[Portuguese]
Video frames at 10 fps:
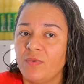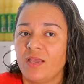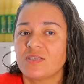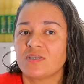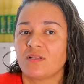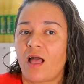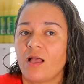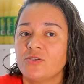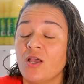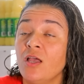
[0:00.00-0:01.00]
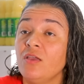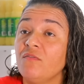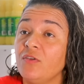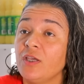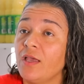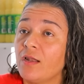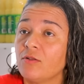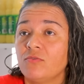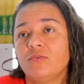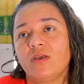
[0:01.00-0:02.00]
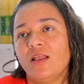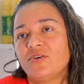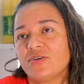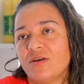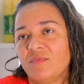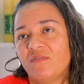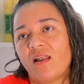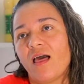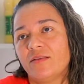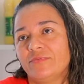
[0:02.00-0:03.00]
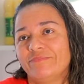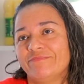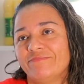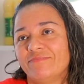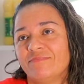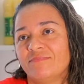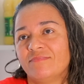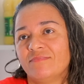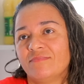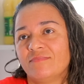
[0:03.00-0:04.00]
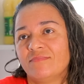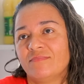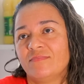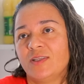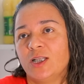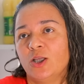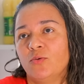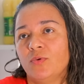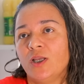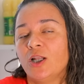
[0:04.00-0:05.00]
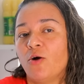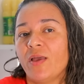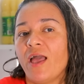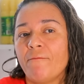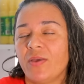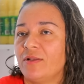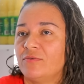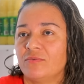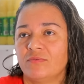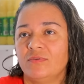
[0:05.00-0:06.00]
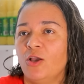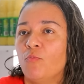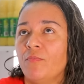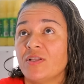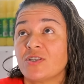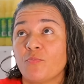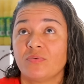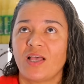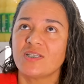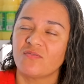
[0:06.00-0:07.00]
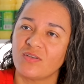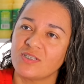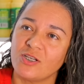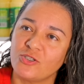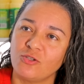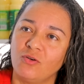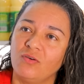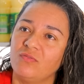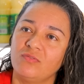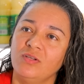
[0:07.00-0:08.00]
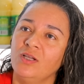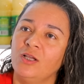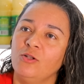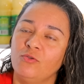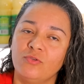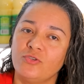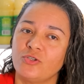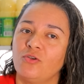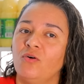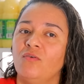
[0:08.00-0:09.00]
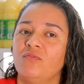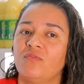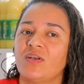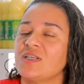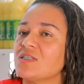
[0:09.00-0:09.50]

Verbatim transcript: bem a cidade e vi que era tudo o que ele tinha me falado. Entendeu? E não me arrependo, em nenhum momento. Se eu pudesse fazer de novo, tudo de novo, fazer